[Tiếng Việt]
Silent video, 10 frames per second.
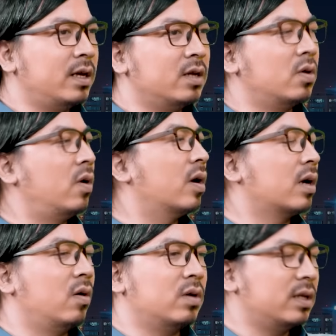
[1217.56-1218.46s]
thế khi tôi hỏi
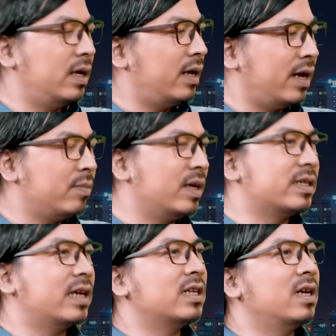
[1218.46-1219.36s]
cậu là thế em nhận
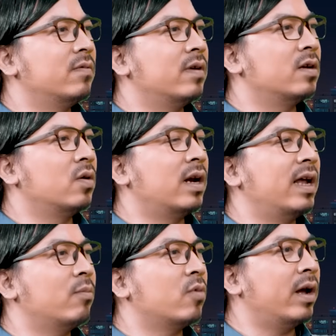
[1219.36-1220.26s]
xét gì về đội đàn
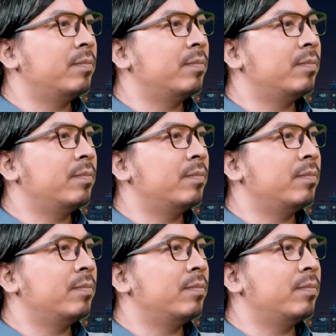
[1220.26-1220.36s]
em của